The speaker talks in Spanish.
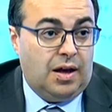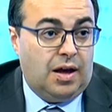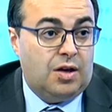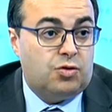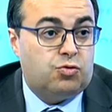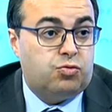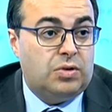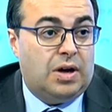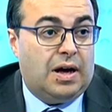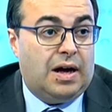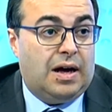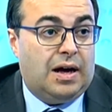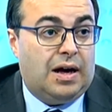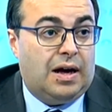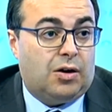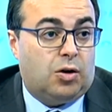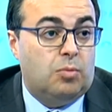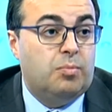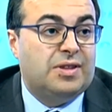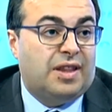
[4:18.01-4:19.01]
Es
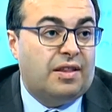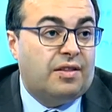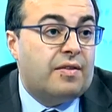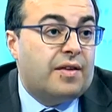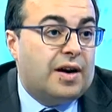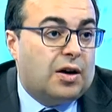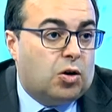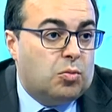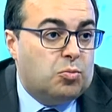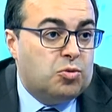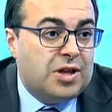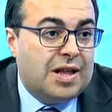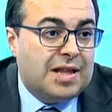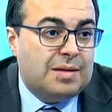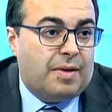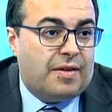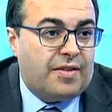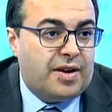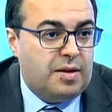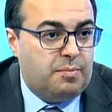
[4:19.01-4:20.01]
una competencia de la Comunidad
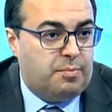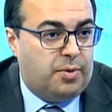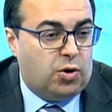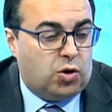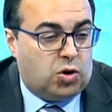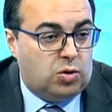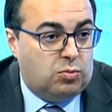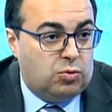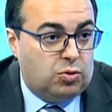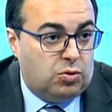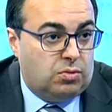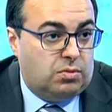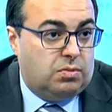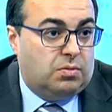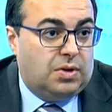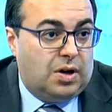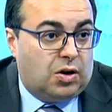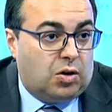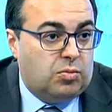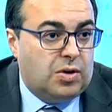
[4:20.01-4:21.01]
de Madrid, pero
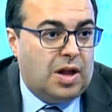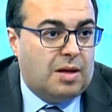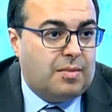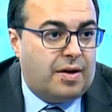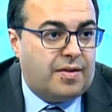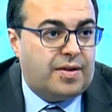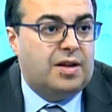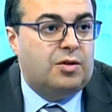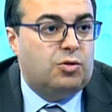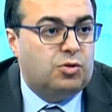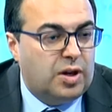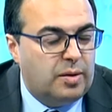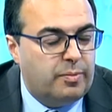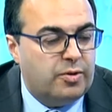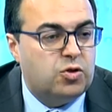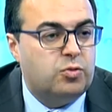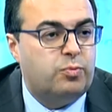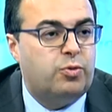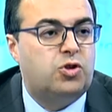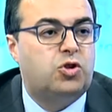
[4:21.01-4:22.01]
como la Comunidad de Madrid no tiene
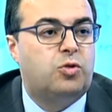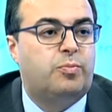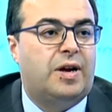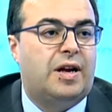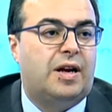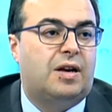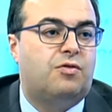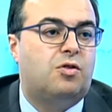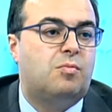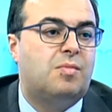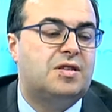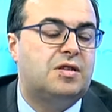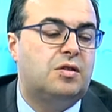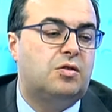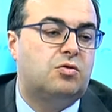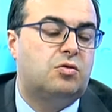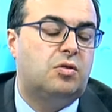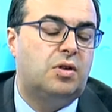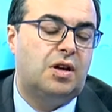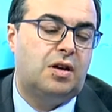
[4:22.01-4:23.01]
presupuesto para reformas en
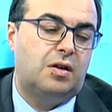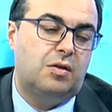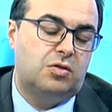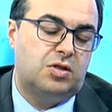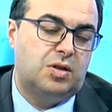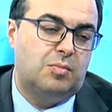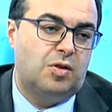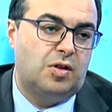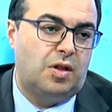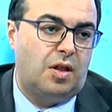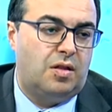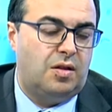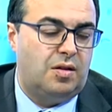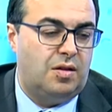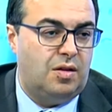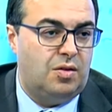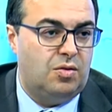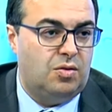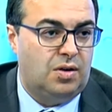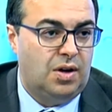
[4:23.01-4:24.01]
los colegios, hemos
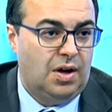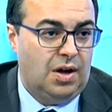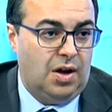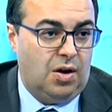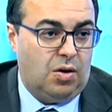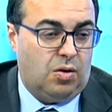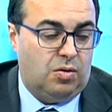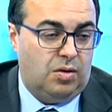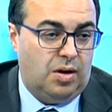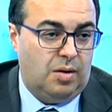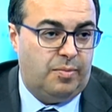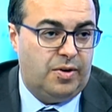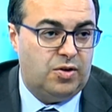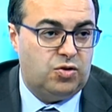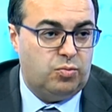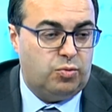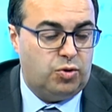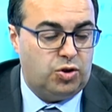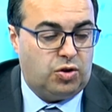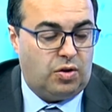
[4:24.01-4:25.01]
decidido con el
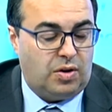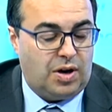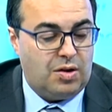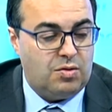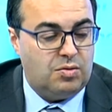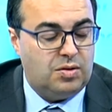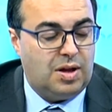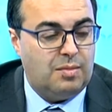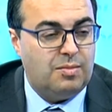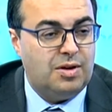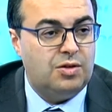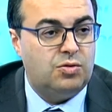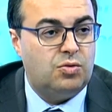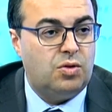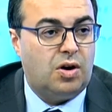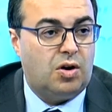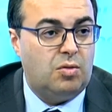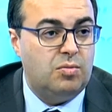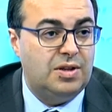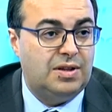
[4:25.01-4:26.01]
presupuesto del
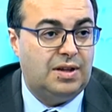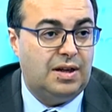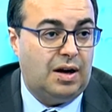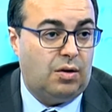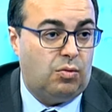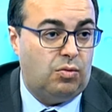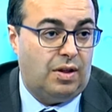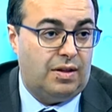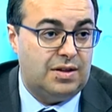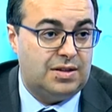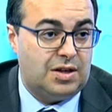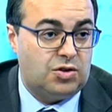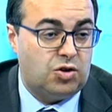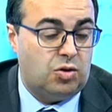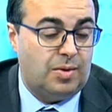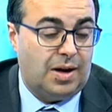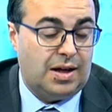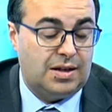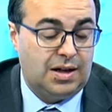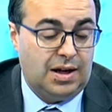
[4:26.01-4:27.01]
Ayuntamiento acometer alguna de estas
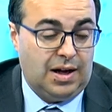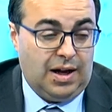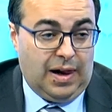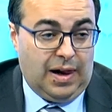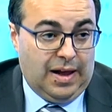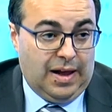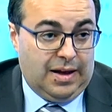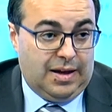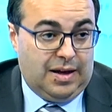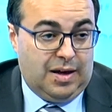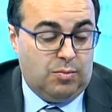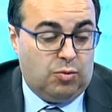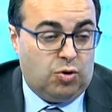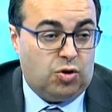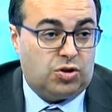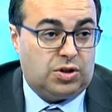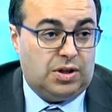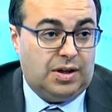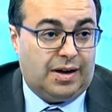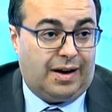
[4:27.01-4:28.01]
obras y
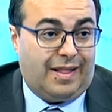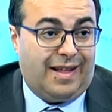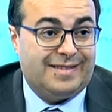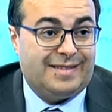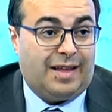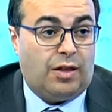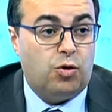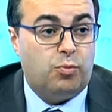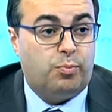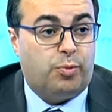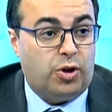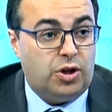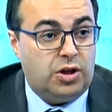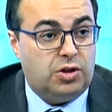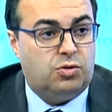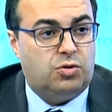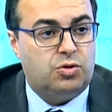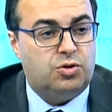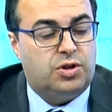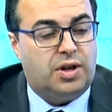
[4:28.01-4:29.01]
hemos redactado
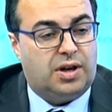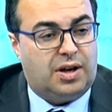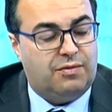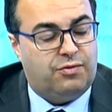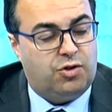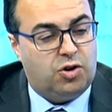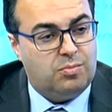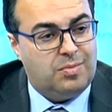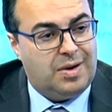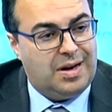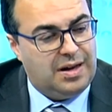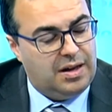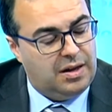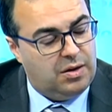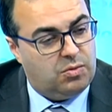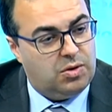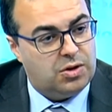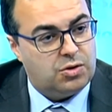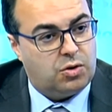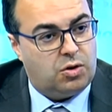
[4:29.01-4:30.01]
proyectos de reforma
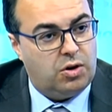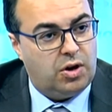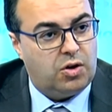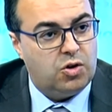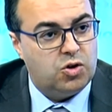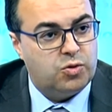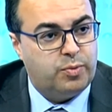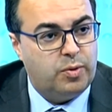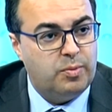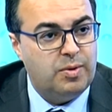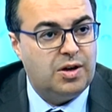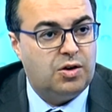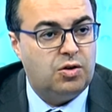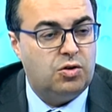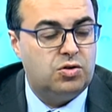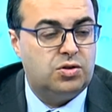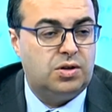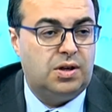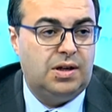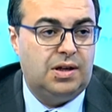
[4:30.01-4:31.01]
en cuatro colegios
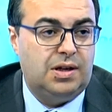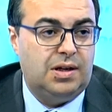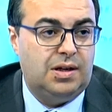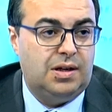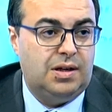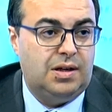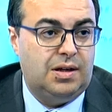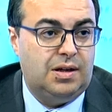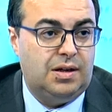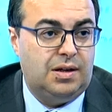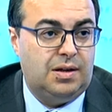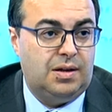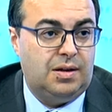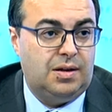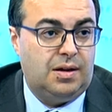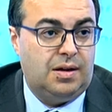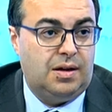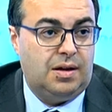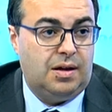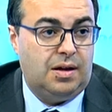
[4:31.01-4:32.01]
públicos,
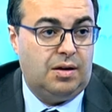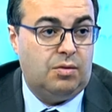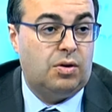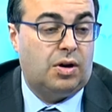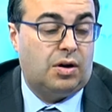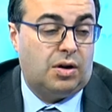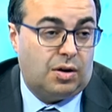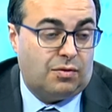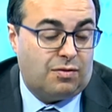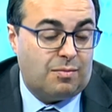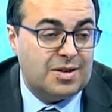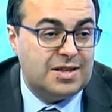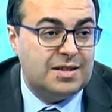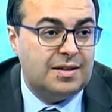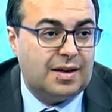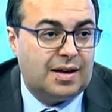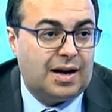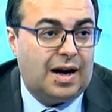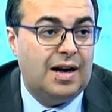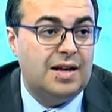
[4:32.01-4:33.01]
eh, eh, reformas
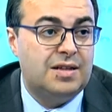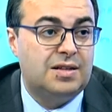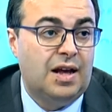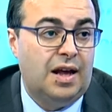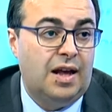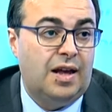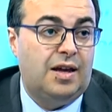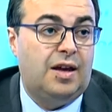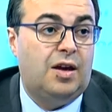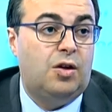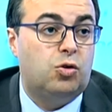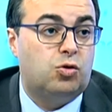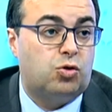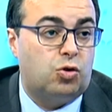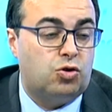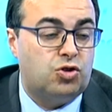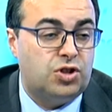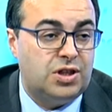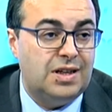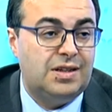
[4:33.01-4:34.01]
integrales y en
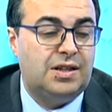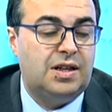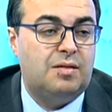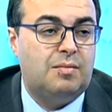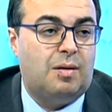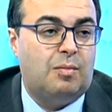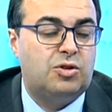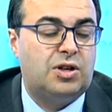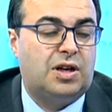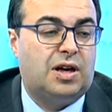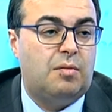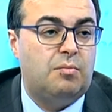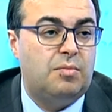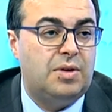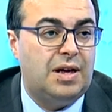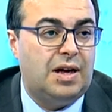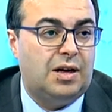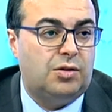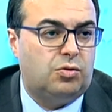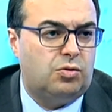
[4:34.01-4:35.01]
otros siete vamos a
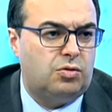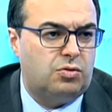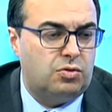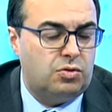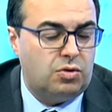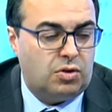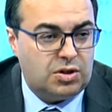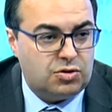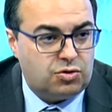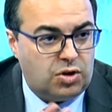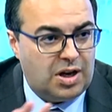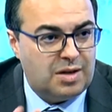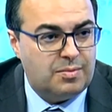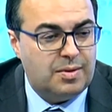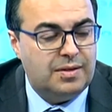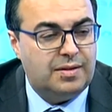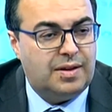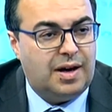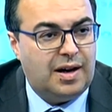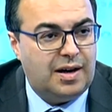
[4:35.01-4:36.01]
cambiar todo lo que son las
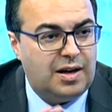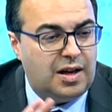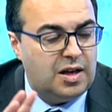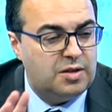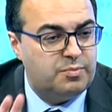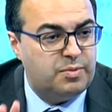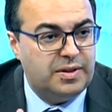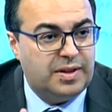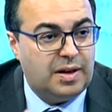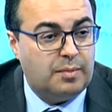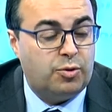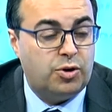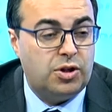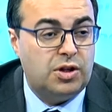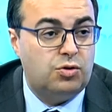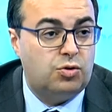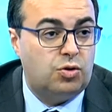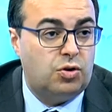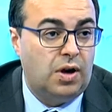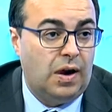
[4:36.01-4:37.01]
ventanas, pintar por
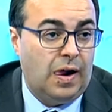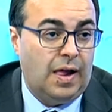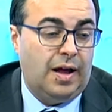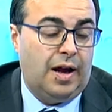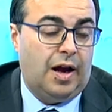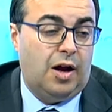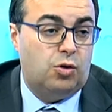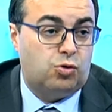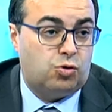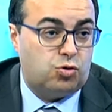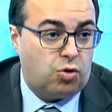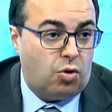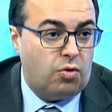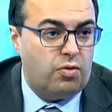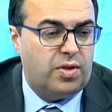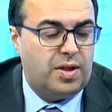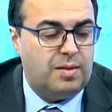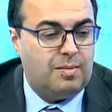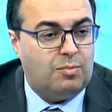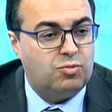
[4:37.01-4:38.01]
dentro, en otros
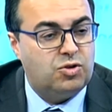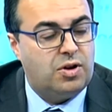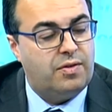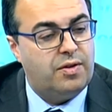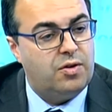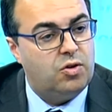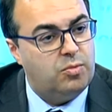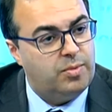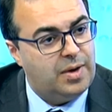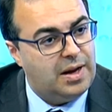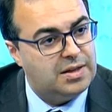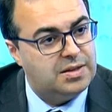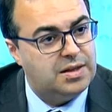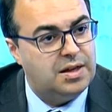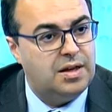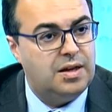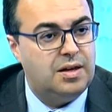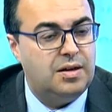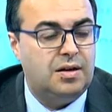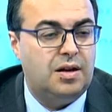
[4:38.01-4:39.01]
once vamos a hacer obras
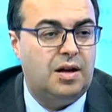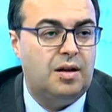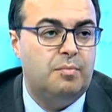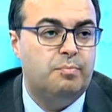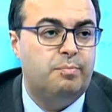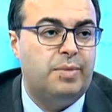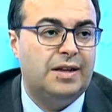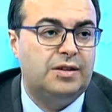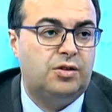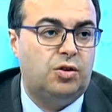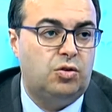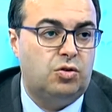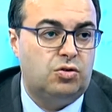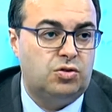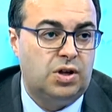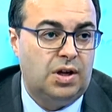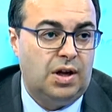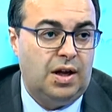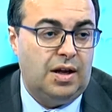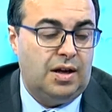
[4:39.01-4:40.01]
en, en
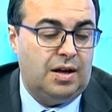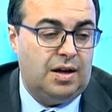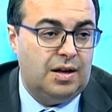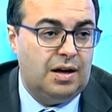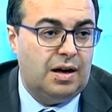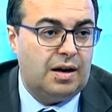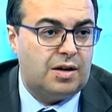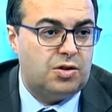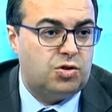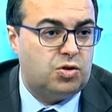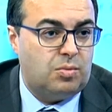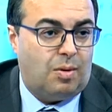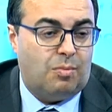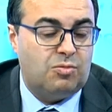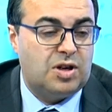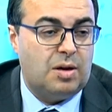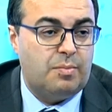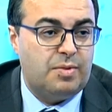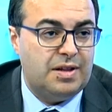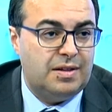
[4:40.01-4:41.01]
patios y en el resto
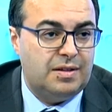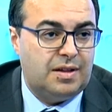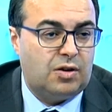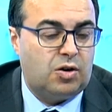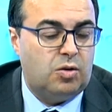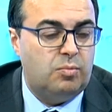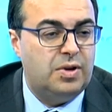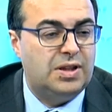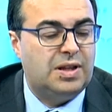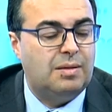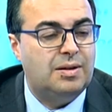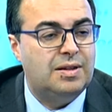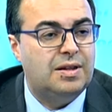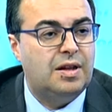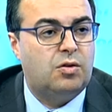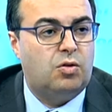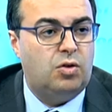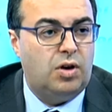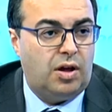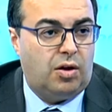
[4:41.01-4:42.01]
vamos a pintar pintar completamente
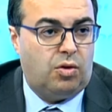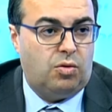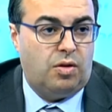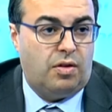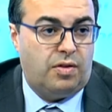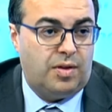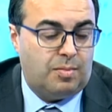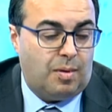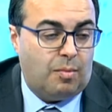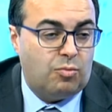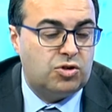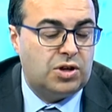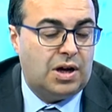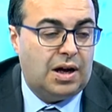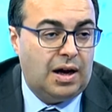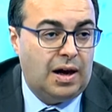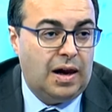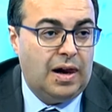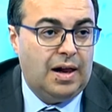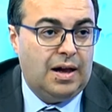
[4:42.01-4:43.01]
el colegio, es decir, vamos
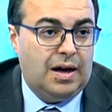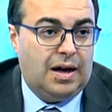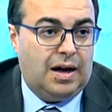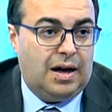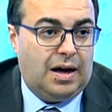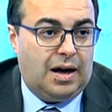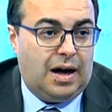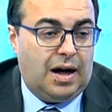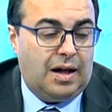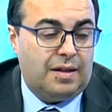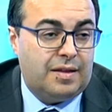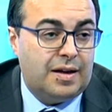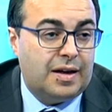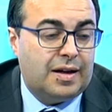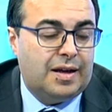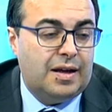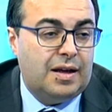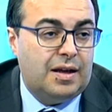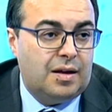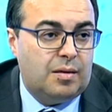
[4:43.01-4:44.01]
a, a hacer
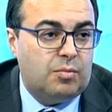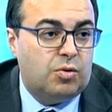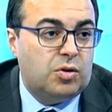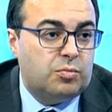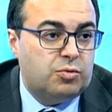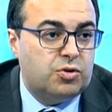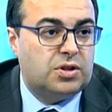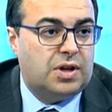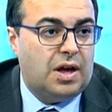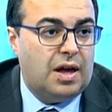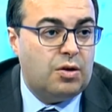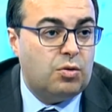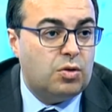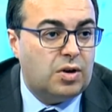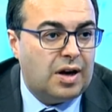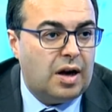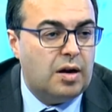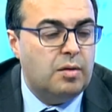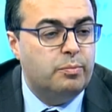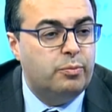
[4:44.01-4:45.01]
que, bueno, pues que haya
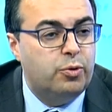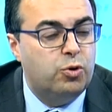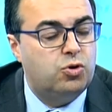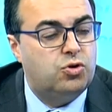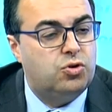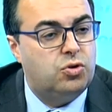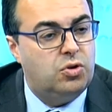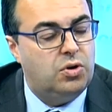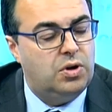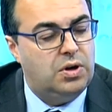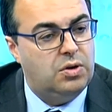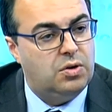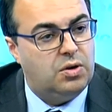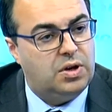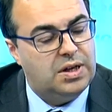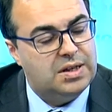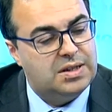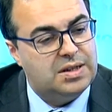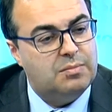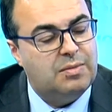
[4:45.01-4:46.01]
un gran impulso en lo
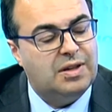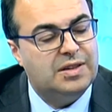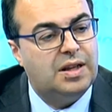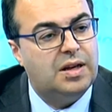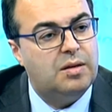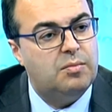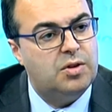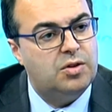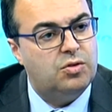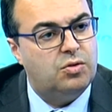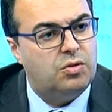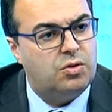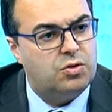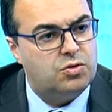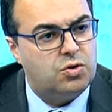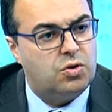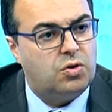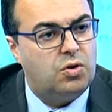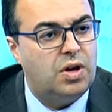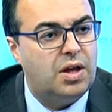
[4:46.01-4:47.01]
que es el mantenimiento de
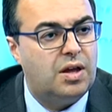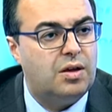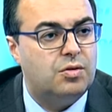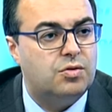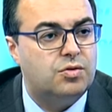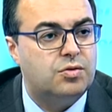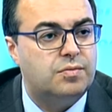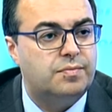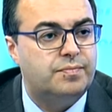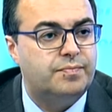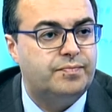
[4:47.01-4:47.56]
nuestros colegios.